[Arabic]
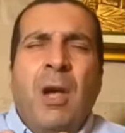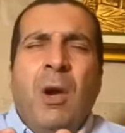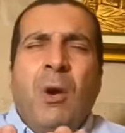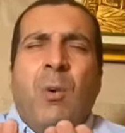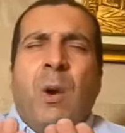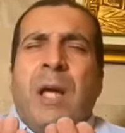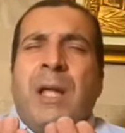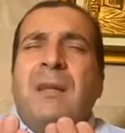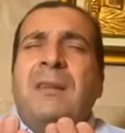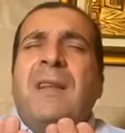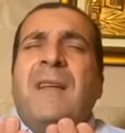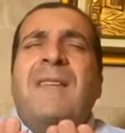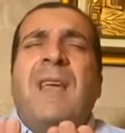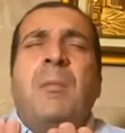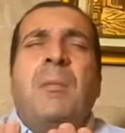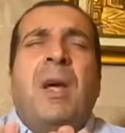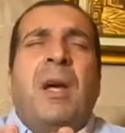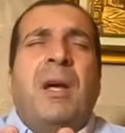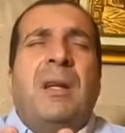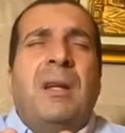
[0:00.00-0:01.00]
وأنت
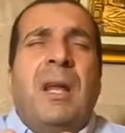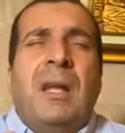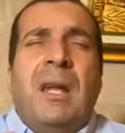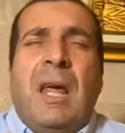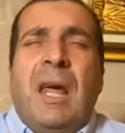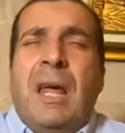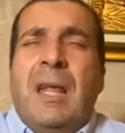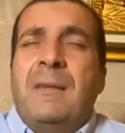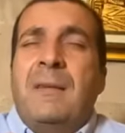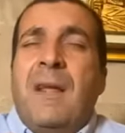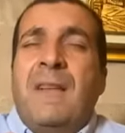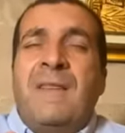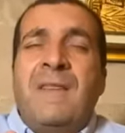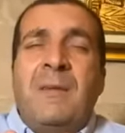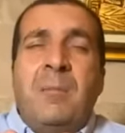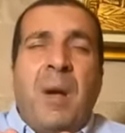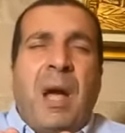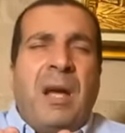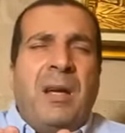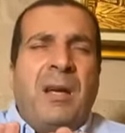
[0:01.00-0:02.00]
سمعنا الآن
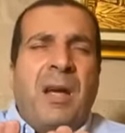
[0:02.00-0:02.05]
تسمع